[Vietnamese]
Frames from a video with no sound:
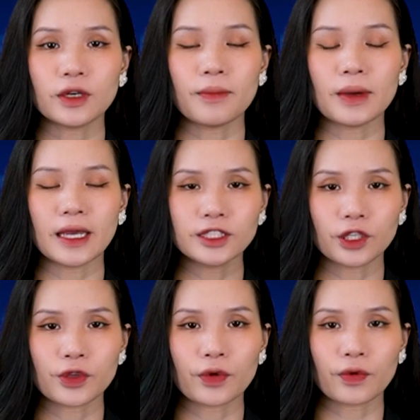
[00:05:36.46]
đô la Mỹ
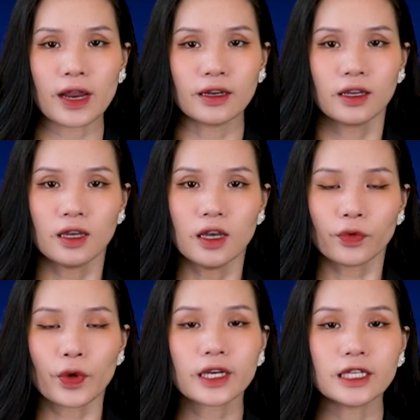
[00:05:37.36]
cho Ukraine.
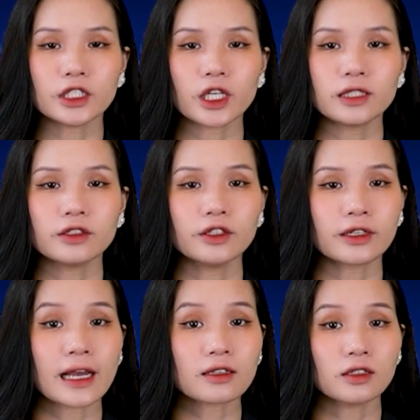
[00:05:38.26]
Quyết định trên
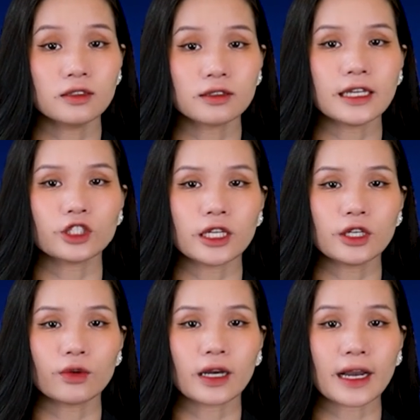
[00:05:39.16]
được các thượng nghị sĩ
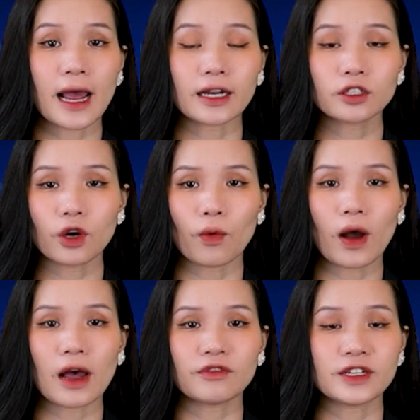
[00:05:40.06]
của cả đảng Cộng
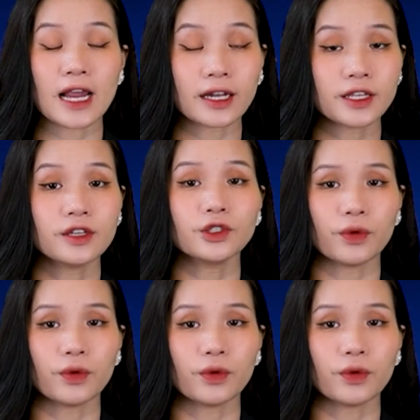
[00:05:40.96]
hòa và đảng Dân